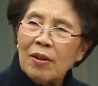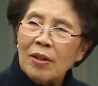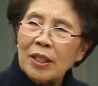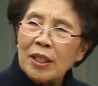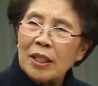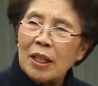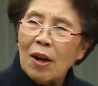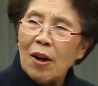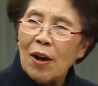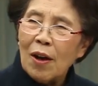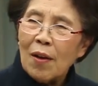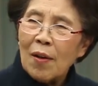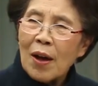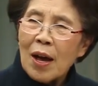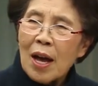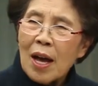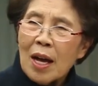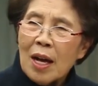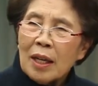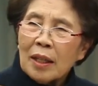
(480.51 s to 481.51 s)
되어서
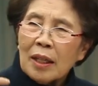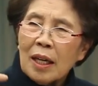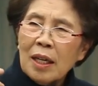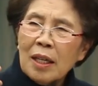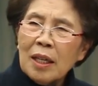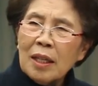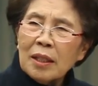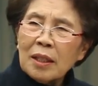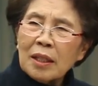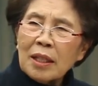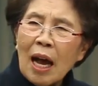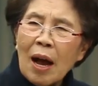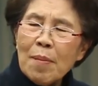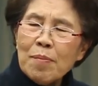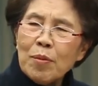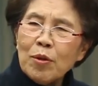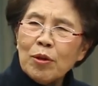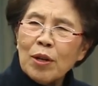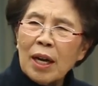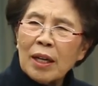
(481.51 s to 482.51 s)

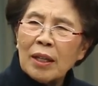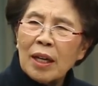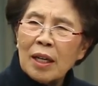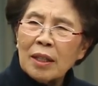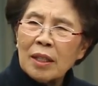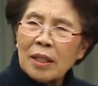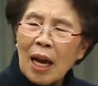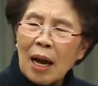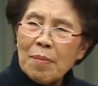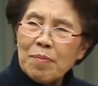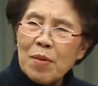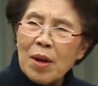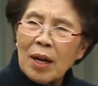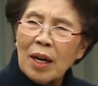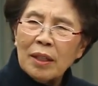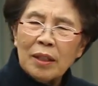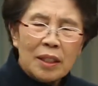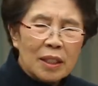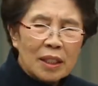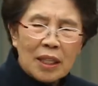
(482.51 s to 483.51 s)
사물에게
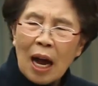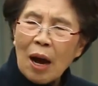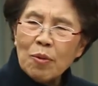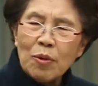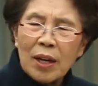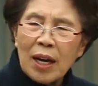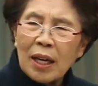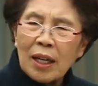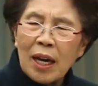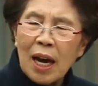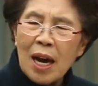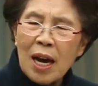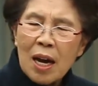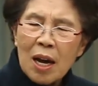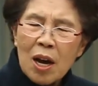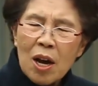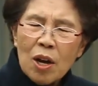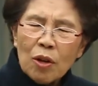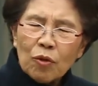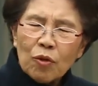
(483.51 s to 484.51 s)
아,
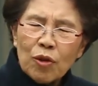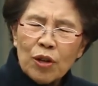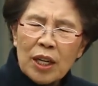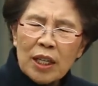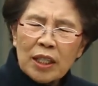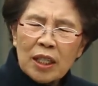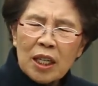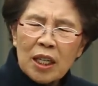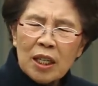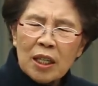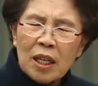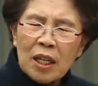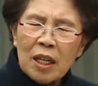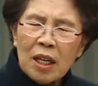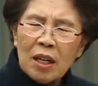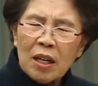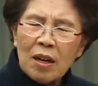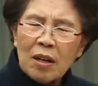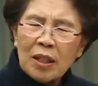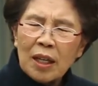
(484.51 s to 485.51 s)
사울에게 귀신
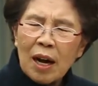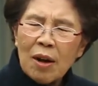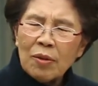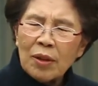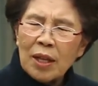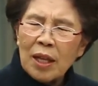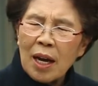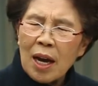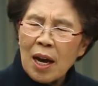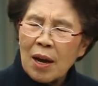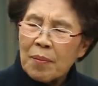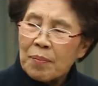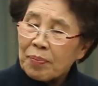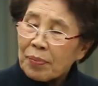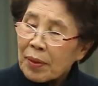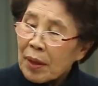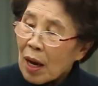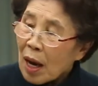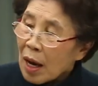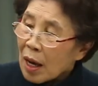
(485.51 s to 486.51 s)
들린 것 가운데
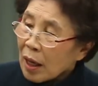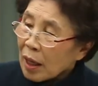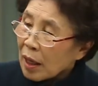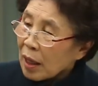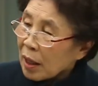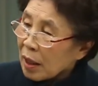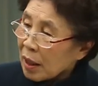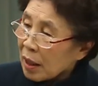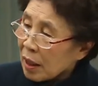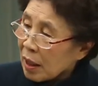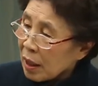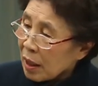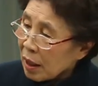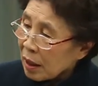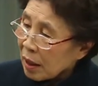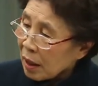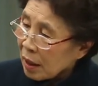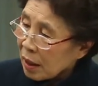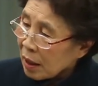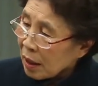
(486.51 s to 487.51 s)
어,
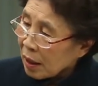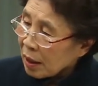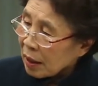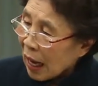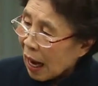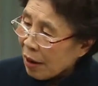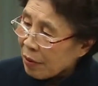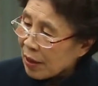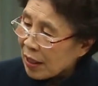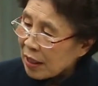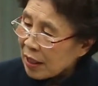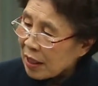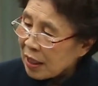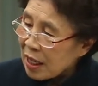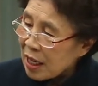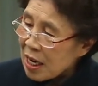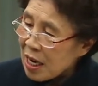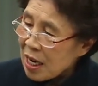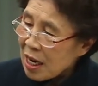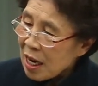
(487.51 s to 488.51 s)
이,
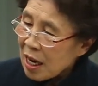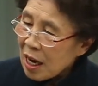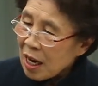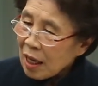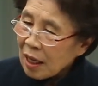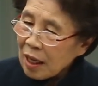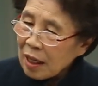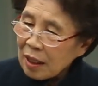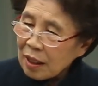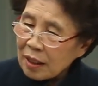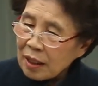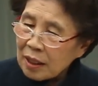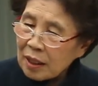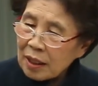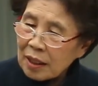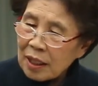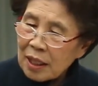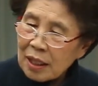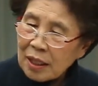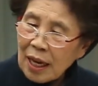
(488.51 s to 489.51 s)
다윗이 어,
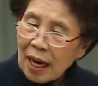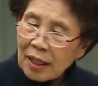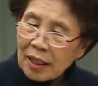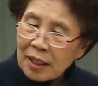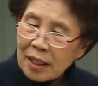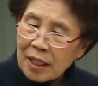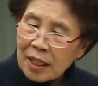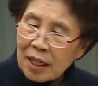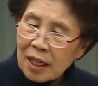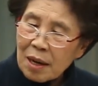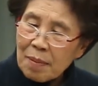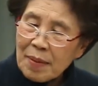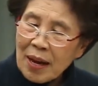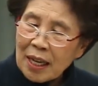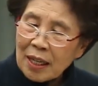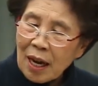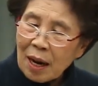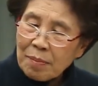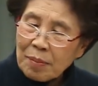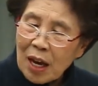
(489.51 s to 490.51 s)
그 기타를
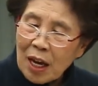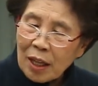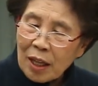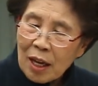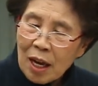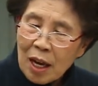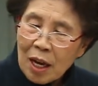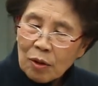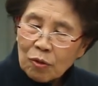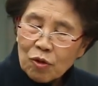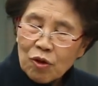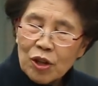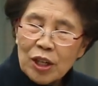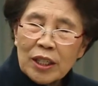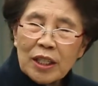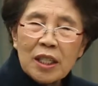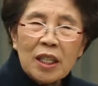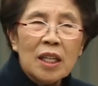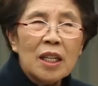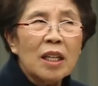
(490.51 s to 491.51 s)
치기만 하면
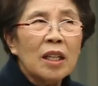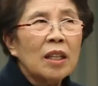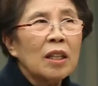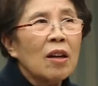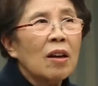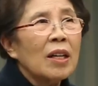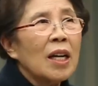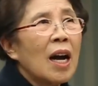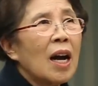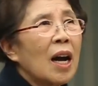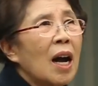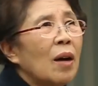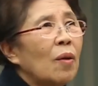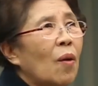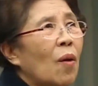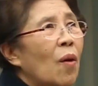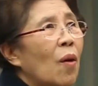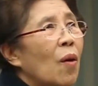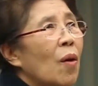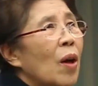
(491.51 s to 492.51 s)
귀신이
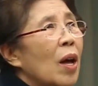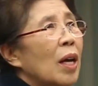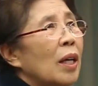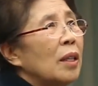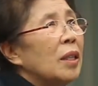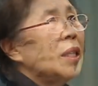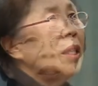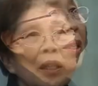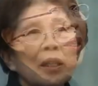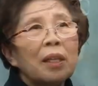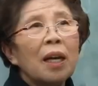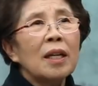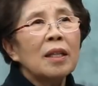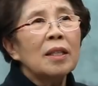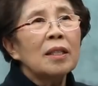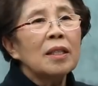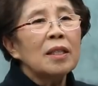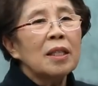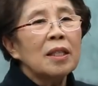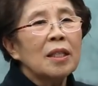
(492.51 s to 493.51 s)
떠나가고
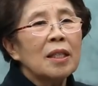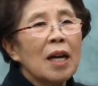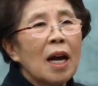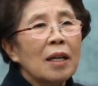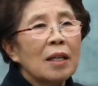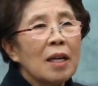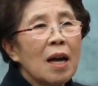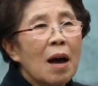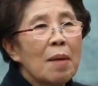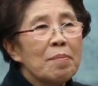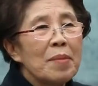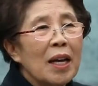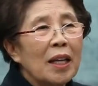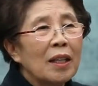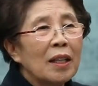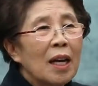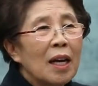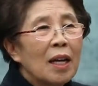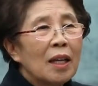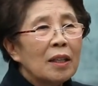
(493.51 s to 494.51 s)
기타를 치지
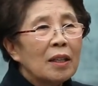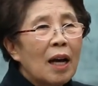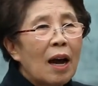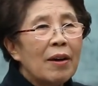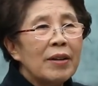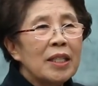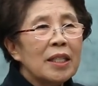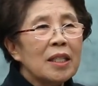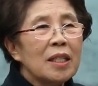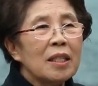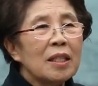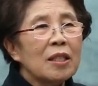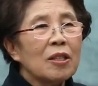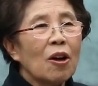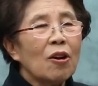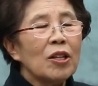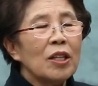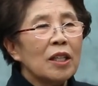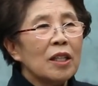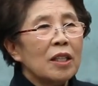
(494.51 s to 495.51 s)
않냐면 다윗이
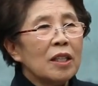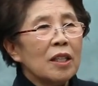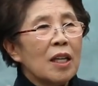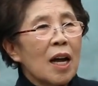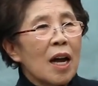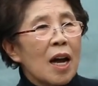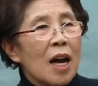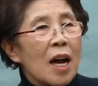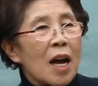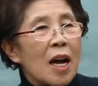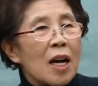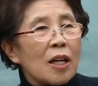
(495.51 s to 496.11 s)
서 있는데